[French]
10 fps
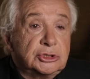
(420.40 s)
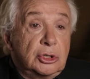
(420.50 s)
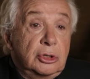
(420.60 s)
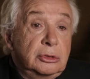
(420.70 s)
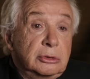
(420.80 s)

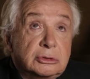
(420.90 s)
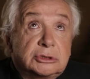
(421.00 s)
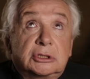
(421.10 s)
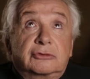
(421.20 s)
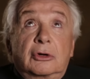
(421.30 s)
jeune,
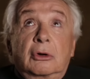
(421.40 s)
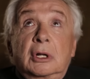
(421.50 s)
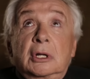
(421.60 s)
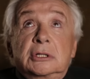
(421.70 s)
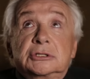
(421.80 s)
j'étais devant.
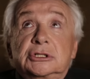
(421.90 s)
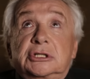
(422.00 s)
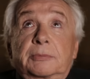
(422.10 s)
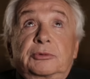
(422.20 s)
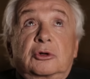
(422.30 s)

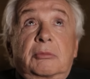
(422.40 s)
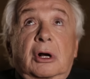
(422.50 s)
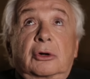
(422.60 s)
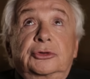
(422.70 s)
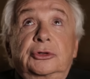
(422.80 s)
J'étais un peu comme un
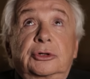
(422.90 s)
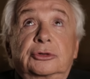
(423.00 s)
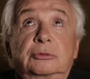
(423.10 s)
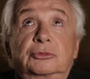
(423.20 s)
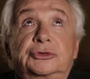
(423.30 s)

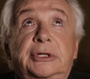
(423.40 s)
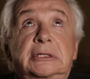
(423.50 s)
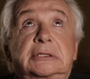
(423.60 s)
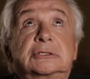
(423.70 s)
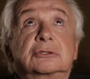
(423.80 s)
randonneur de
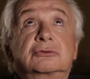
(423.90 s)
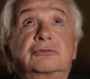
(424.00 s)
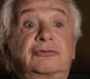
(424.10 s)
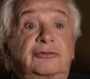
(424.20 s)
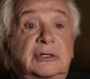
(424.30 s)
montagne qui se
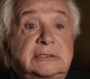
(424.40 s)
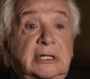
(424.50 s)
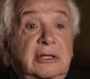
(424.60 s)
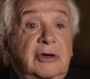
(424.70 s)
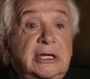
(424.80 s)
trouve face
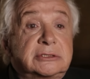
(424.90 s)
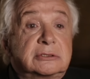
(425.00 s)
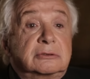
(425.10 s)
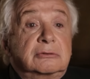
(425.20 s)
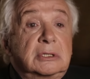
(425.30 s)
à
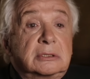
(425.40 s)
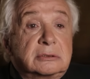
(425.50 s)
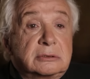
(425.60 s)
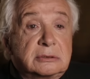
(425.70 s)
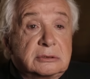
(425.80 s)
l'Everest, tu vois.
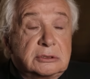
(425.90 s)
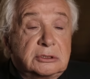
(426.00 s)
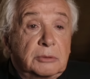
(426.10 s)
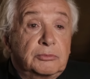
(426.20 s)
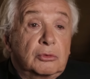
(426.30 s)

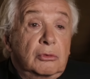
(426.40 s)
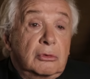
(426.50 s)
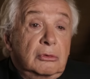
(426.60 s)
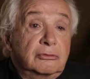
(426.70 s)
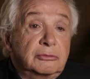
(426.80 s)
J'étais un peu
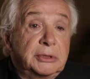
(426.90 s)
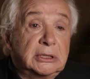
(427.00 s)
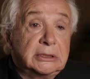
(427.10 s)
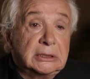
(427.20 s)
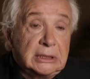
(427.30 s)
concon, faut bien
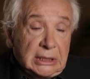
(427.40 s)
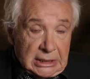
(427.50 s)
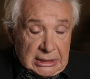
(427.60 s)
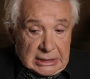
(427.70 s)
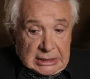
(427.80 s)
le dire.
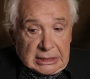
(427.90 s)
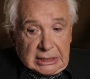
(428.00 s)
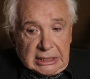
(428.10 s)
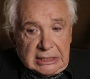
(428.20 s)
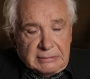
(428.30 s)

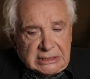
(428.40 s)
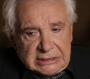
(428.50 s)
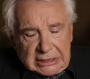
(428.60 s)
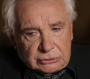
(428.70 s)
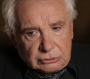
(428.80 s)
Et il m'a
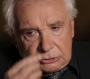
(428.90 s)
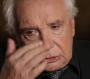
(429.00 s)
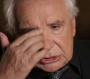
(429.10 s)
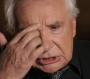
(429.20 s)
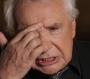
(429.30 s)
dit un truc
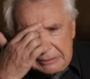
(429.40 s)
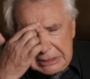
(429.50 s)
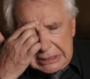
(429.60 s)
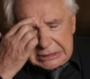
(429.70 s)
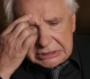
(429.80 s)
que j'ai
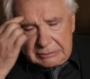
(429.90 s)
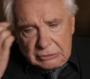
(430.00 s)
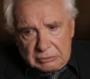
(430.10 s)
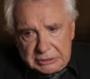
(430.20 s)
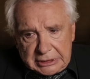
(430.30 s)
jamais,
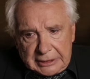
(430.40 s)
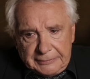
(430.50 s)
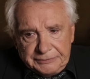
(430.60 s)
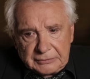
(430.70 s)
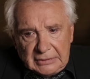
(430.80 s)
jamais oublié.
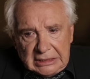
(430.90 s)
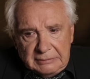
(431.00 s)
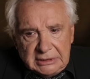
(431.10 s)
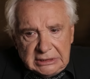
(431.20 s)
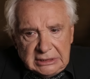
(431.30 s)

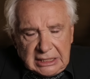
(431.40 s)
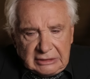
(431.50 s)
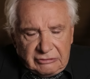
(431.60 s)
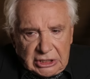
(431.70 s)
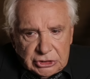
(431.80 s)
Il m'a dit, il
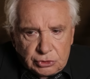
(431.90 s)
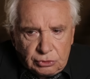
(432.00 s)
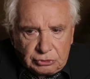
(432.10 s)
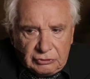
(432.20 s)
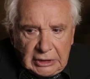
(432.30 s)
arrivera un
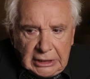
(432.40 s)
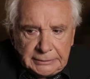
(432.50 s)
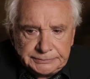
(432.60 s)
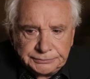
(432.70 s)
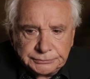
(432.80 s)
jour, tu verras,